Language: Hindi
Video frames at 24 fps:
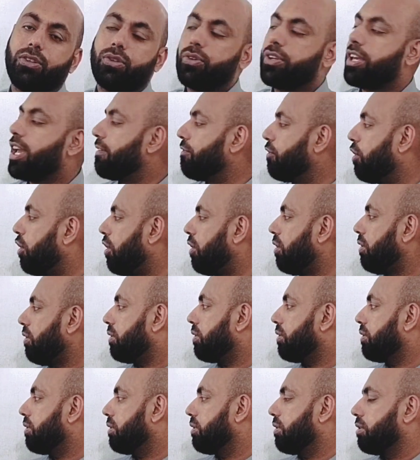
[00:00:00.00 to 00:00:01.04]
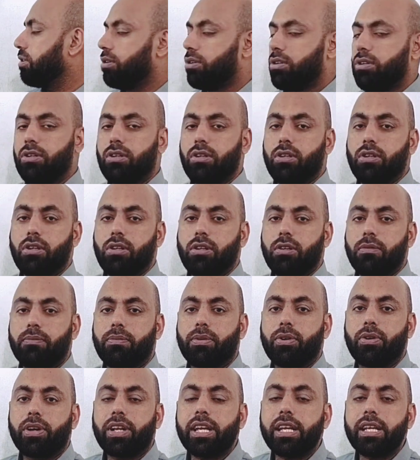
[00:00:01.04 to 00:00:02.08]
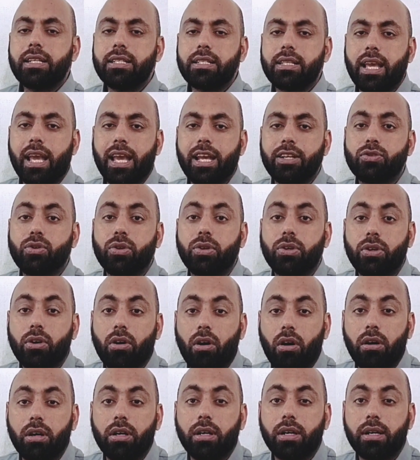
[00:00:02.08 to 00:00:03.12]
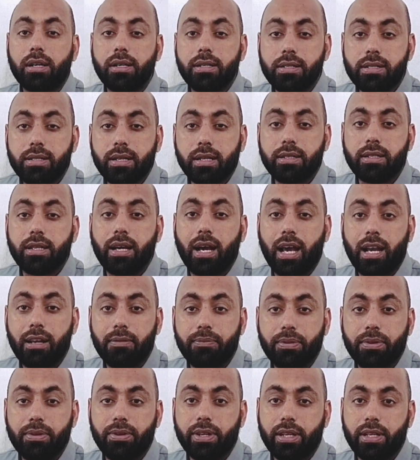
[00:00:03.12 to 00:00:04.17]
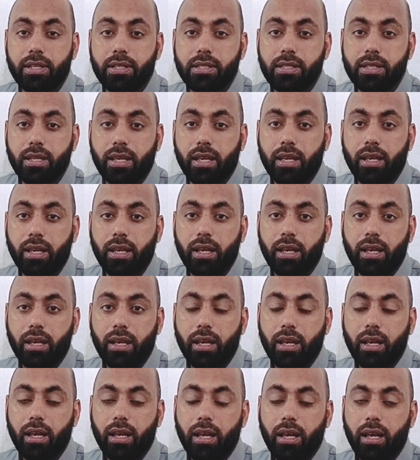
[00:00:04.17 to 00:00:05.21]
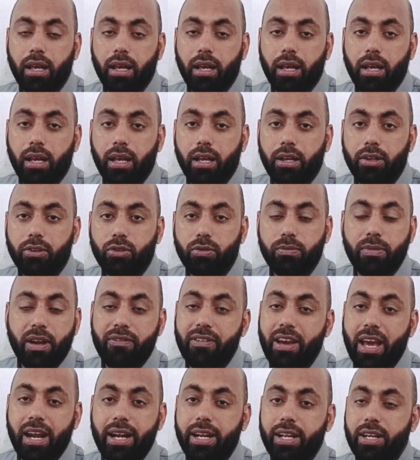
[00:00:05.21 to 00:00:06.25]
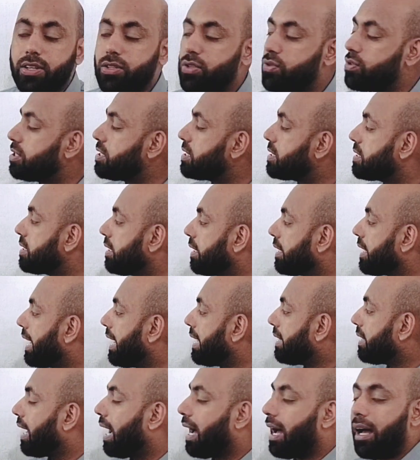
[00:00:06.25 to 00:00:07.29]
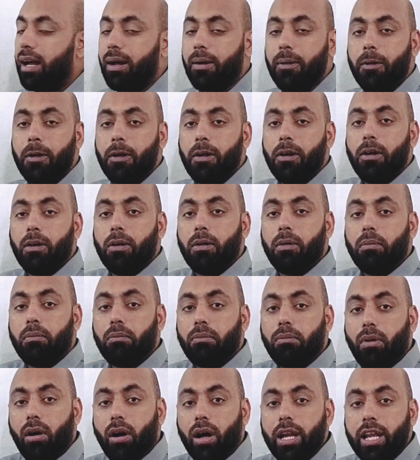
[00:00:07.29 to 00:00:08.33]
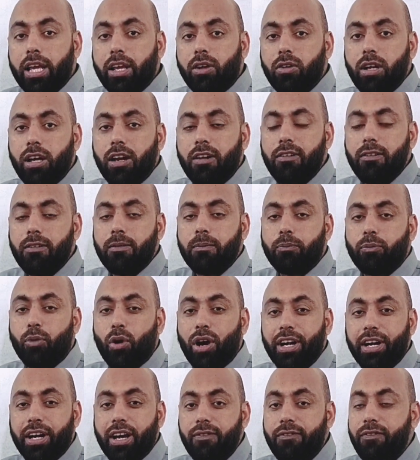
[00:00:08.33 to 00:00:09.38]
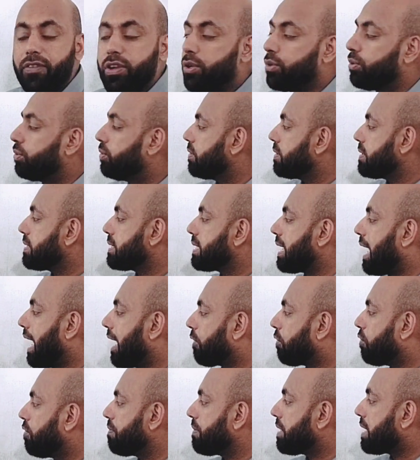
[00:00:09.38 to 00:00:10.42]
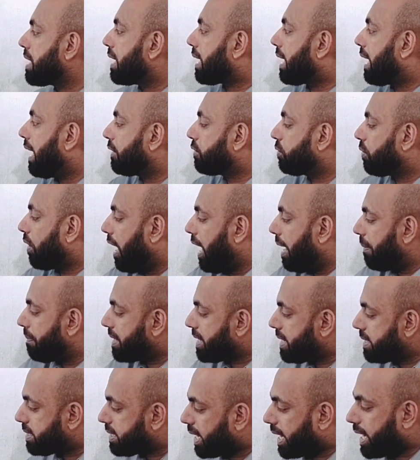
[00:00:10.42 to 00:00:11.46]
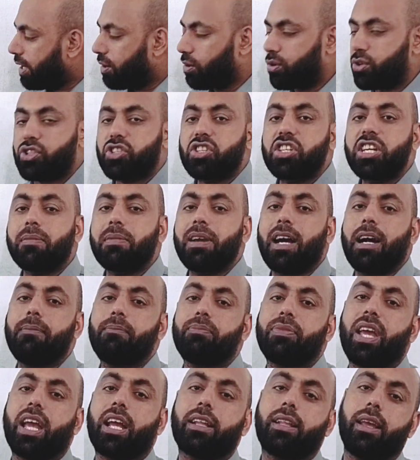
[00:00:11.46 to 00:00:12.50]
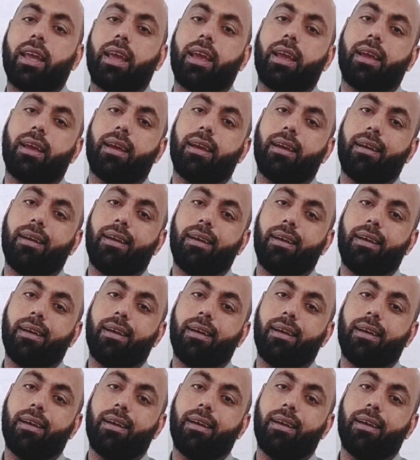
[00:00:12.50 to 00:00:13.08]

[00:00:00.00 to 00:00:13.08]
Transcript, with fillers: तो ये वो प्रोटीन्स हैं जो नॉन कंट्रेक्टाइल प्रोटीन्स हैं तो माय वेरी डियर स्टूडेंट्स ये था मॉलिकुलर पॉइंट ऑफ व्यू सार्कोमियर का तो अब इसी की रोशनी में हम देखते हैं